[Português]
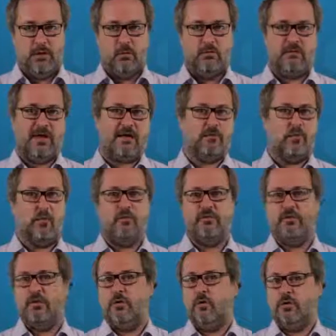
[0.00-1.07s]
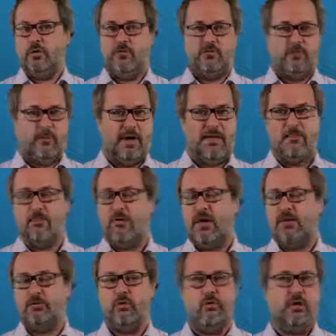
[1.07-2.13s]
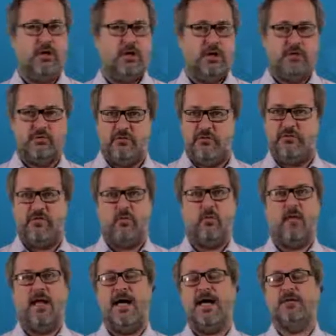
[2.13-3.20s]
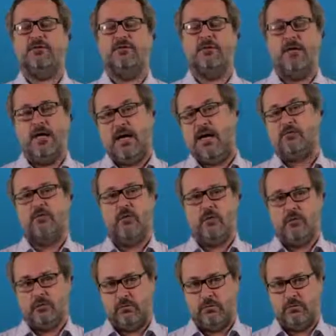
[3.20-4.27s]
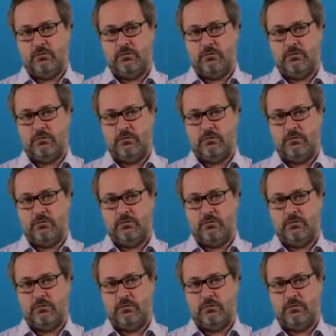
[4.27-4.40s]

usado como sinônimo de manipulador, dissimulado, ardiloso.